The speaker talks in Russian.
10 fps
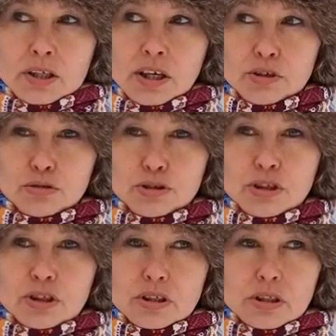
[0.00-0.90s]
я
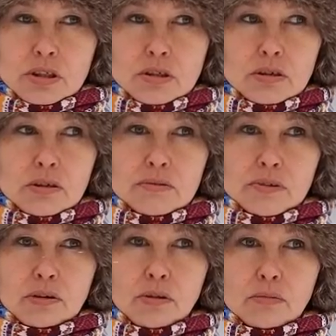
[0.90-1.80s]
очутилась э,
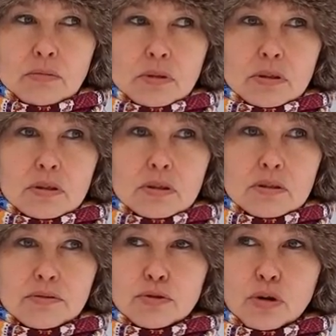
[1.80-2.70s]
в таком
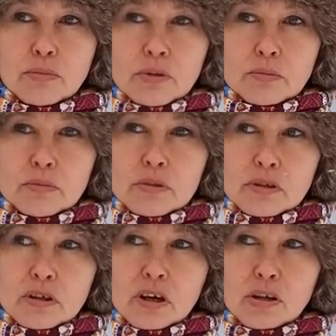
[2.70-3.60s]
темном,
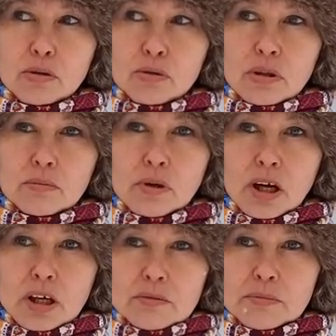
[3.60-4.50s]
холодном,
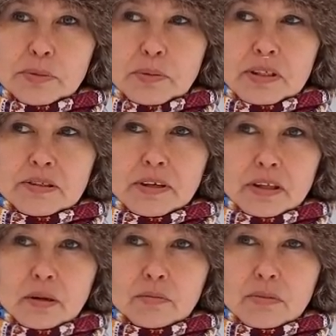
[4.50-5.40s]

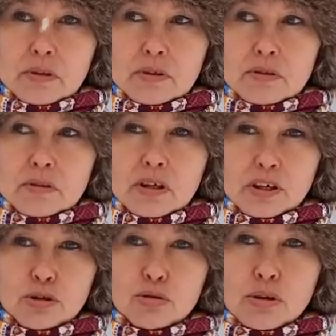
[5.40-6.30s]
беспросветном
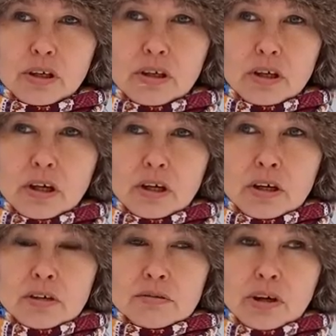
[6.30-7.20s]
коридоре,
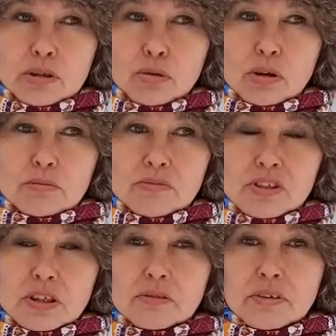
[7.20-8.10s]
в котором
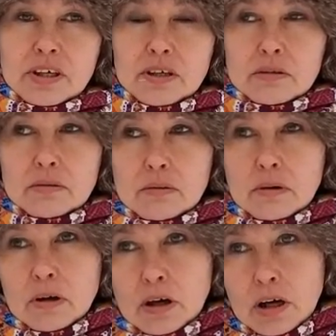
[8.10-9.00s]
все двери
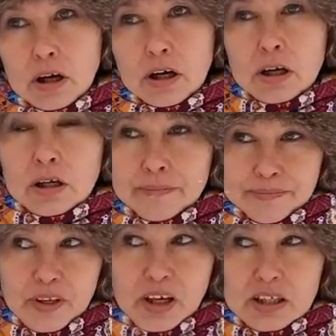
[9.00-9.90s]

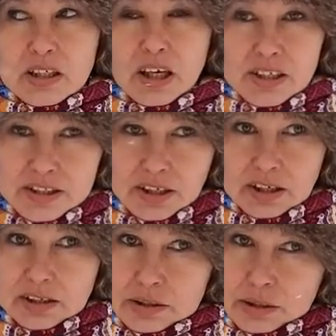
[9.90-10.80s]
оказались
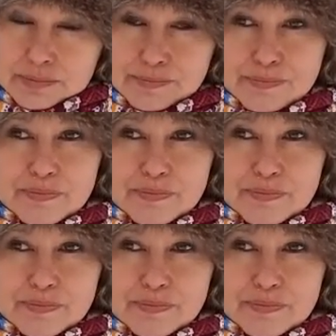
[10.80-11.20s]
закрыты.